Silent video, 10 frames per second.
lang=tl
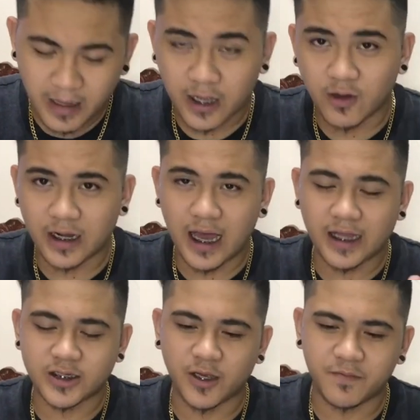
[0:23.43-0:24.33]
bagong
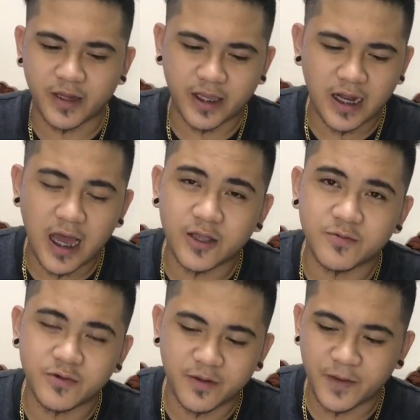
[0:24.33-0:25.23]
lahat, syempre, kailangan
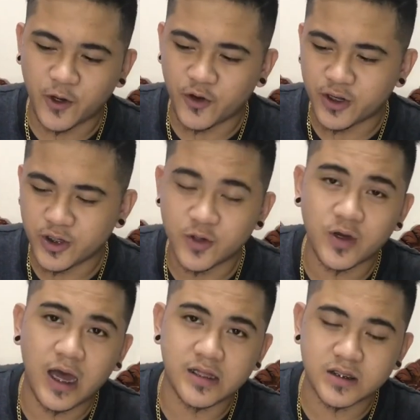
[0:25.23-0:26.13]
nyo muna panoorin
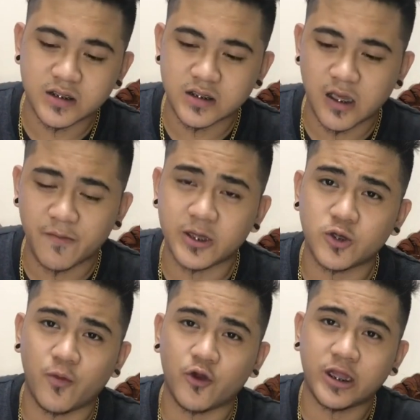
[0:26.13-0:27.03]
yung ads. Syempre,
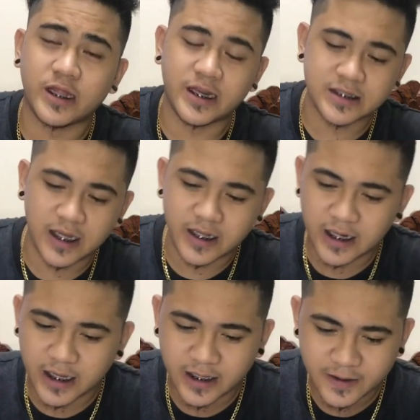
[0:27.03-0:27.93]
supporta na rin sa kanila.